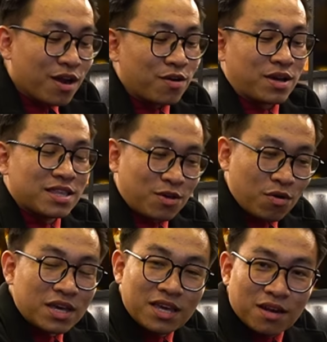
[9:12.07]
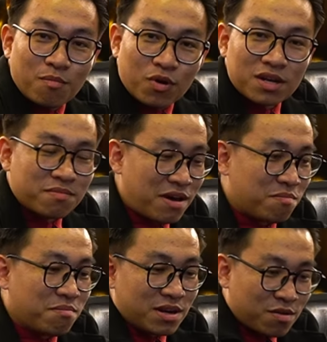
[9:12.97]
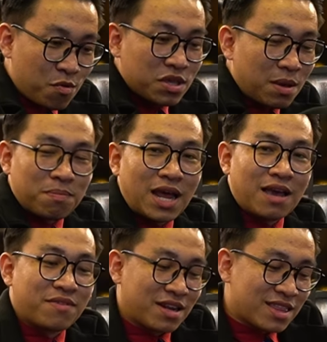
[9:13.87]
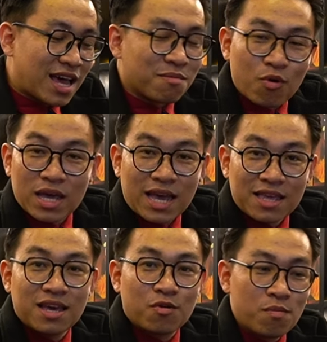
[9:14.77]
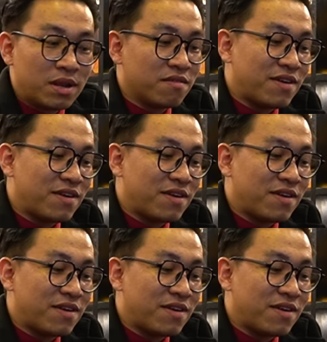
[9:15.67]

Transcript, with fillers: rồi cái chỗ kia nó một ít, và mình quy chụp lại và nó thành một cái cá nhân của mình.